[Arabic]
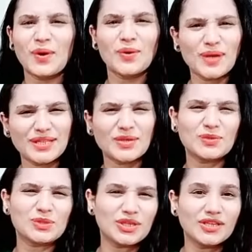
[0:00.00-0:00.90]

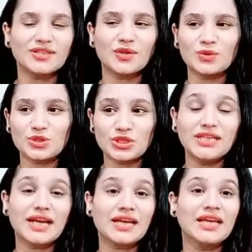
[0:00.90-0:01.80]
واولادك وشريكتك
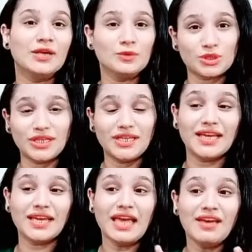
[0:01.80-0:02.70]
وشريكك
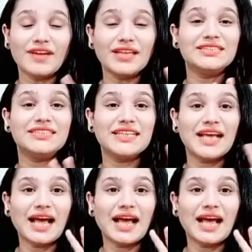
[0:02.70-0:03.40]
وشريكك فانت